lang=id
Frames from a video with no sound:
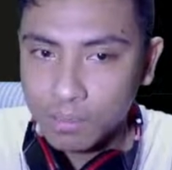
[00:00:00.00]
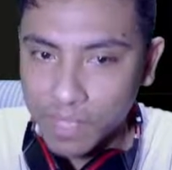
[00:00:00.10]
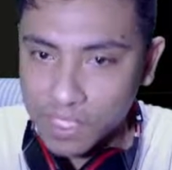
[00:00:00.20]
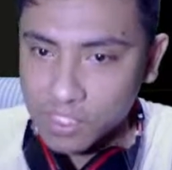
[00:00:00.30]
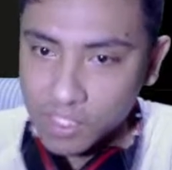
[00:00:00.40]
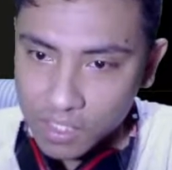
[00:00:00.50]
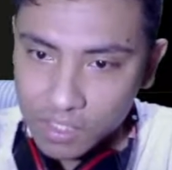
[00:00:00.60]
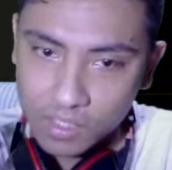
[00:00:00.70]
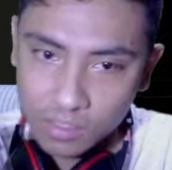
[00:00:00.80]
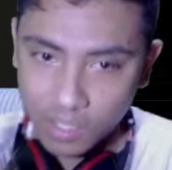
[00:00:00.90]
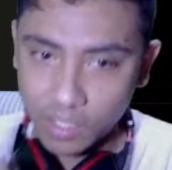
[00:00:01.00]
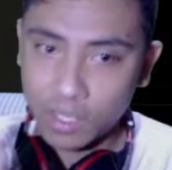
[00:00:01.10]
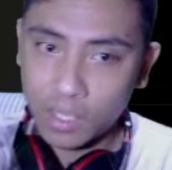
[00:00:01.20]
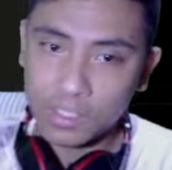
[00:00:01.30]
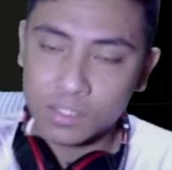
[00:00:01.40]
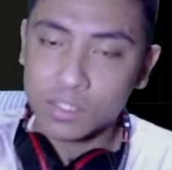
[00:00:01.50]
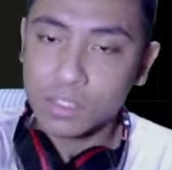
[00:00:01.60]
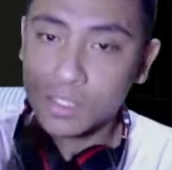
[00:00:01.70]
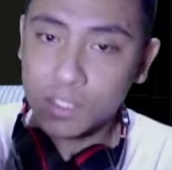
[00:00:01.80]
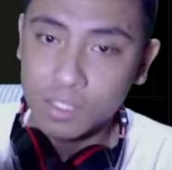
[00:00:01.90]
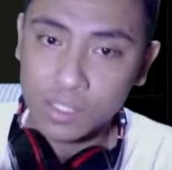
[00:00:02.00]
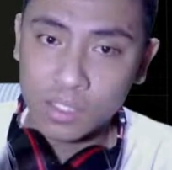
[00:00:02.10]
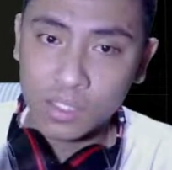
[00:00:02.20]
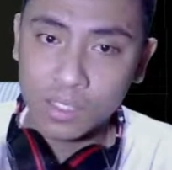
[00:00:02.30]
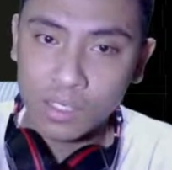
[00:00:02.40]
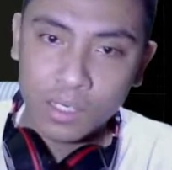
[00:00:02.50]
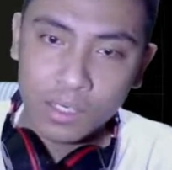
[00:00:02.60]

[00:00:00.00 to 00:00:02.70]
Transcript: basic attack skill